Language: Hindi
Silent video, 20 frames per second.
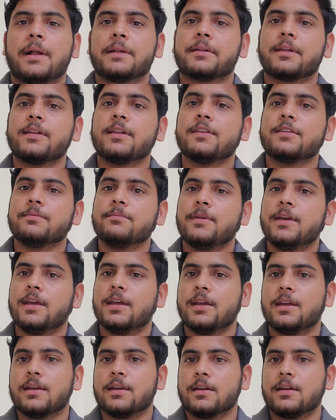मेंटेनेंस में
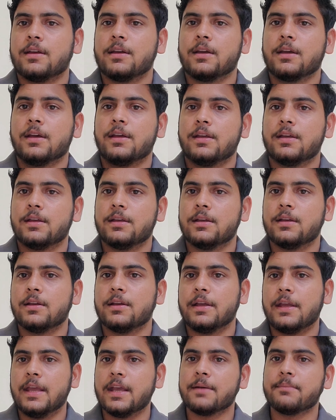
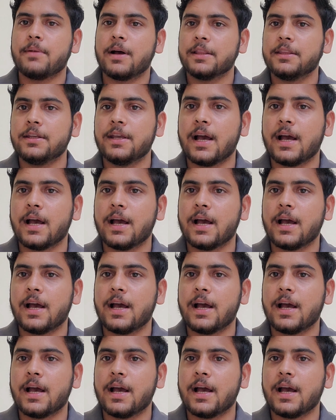एक बात